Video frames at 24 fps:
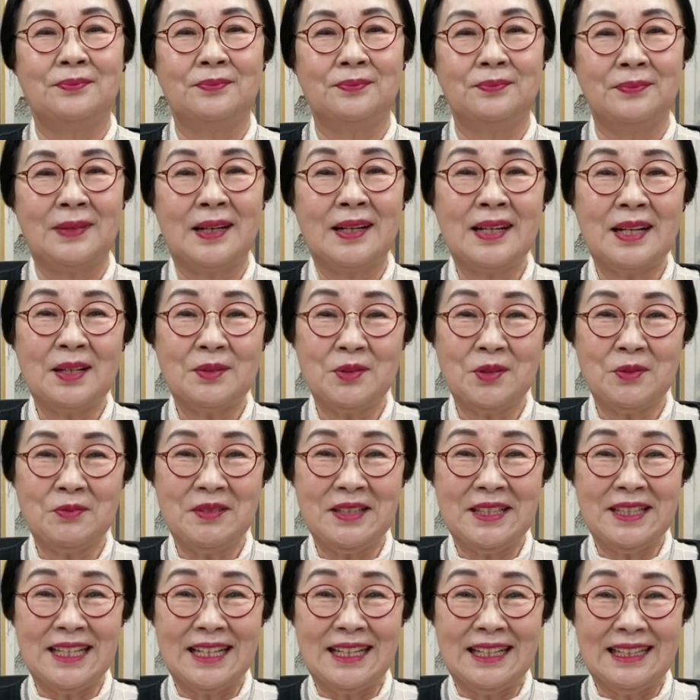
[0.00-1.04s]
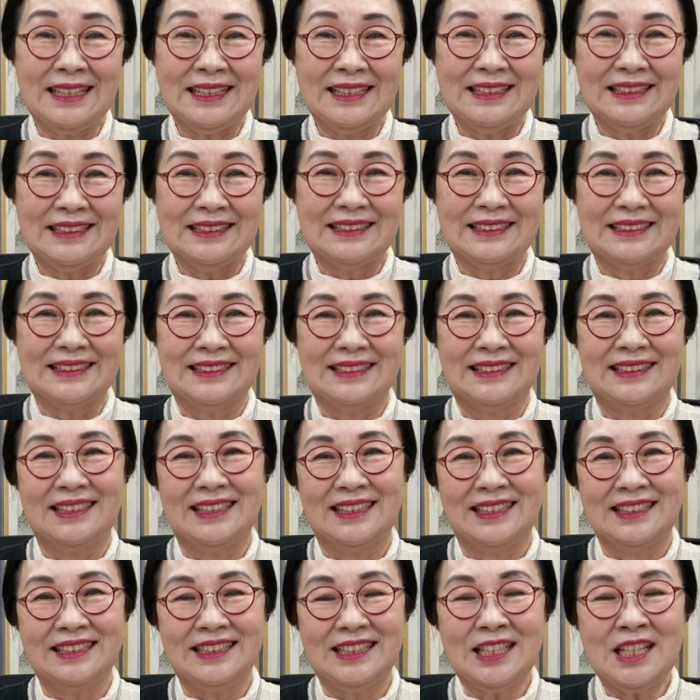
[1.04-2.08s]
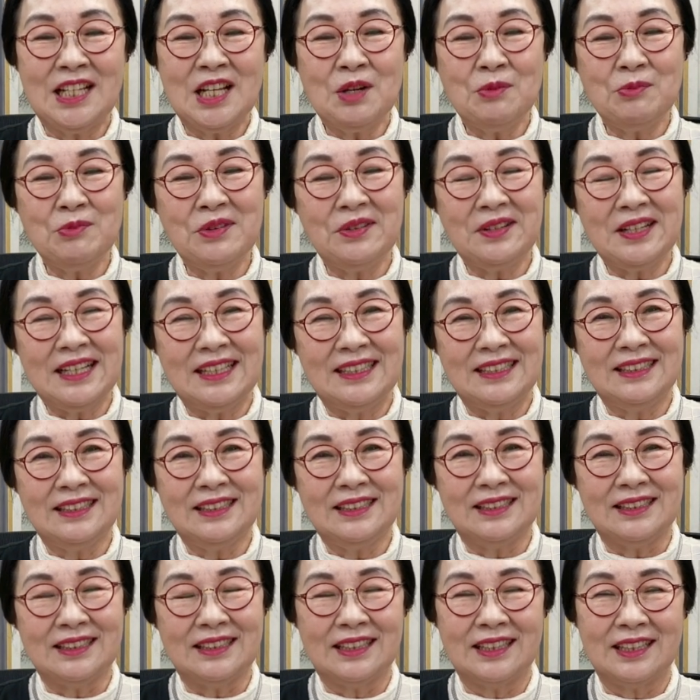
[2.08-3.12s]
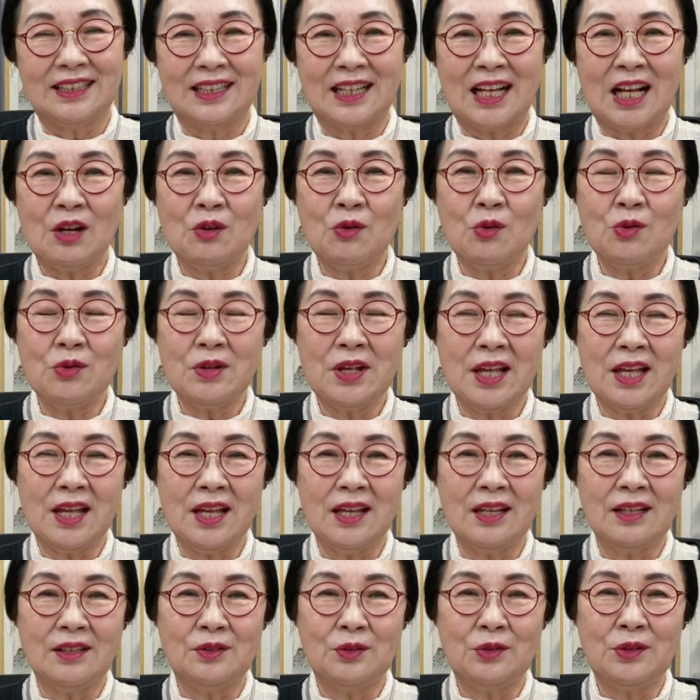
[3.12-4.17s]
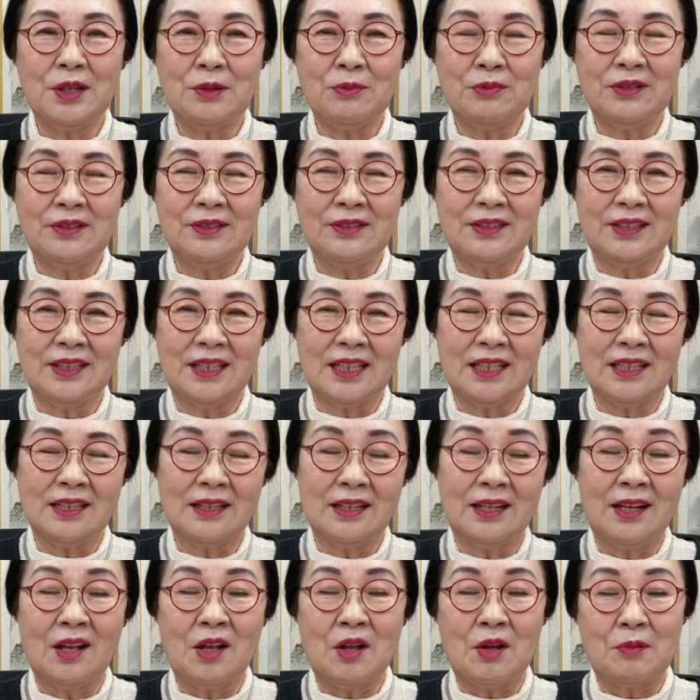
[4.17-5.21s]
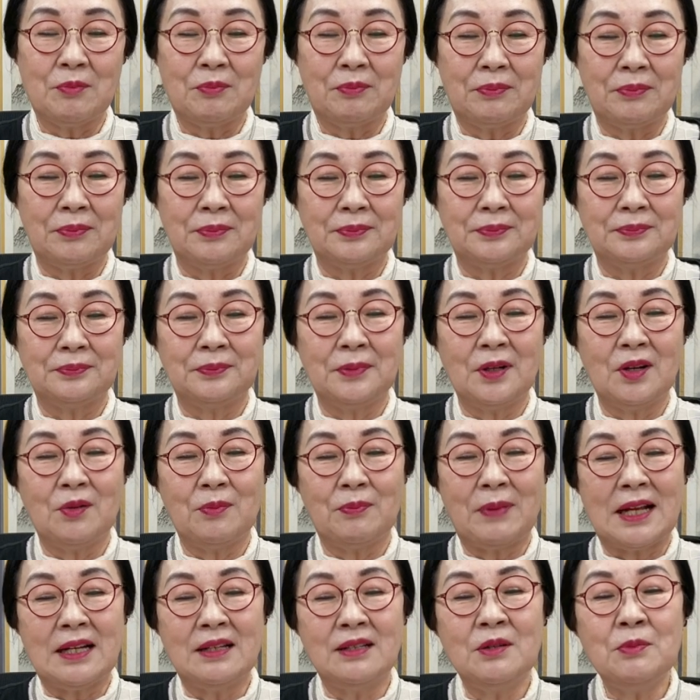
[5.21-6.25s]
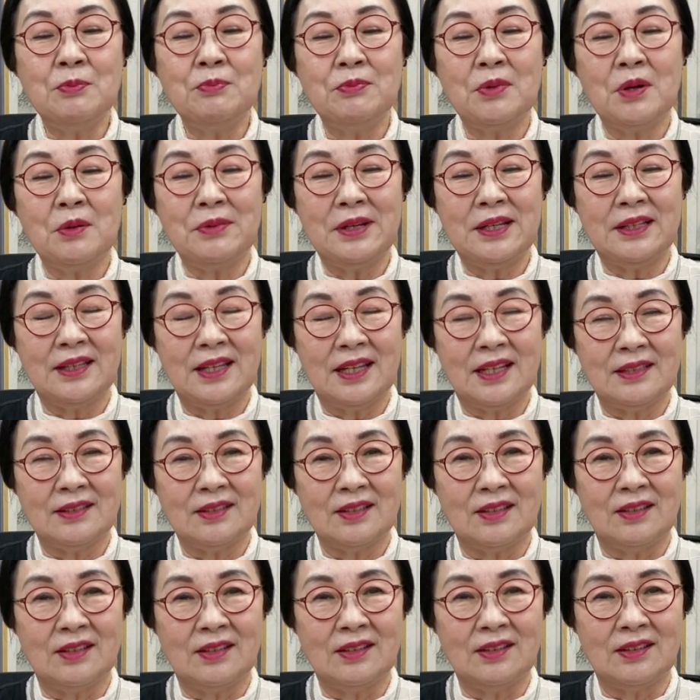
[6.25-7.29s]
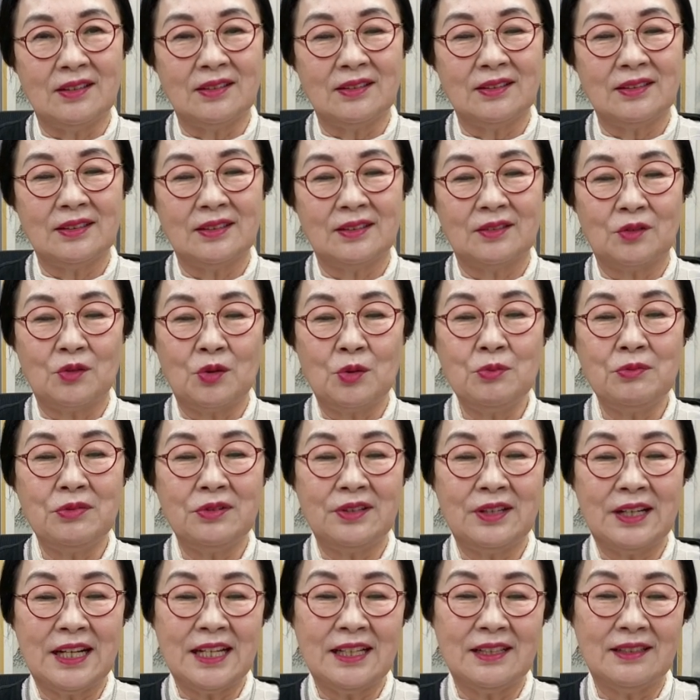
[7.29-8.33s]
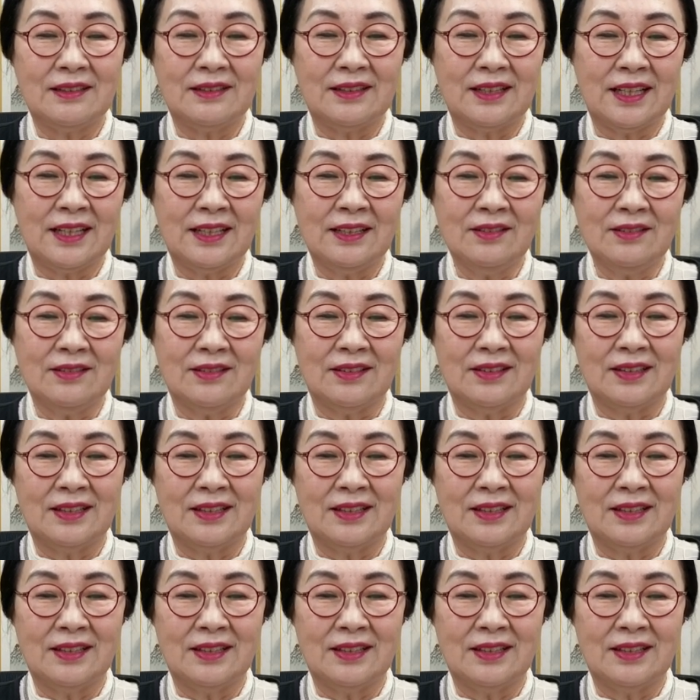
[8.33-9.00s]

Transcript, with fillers: 반갑습니다. 지난번에는 가곡에 노래 부를 때 뭐 발음법에 대해서 공부를 했는데요.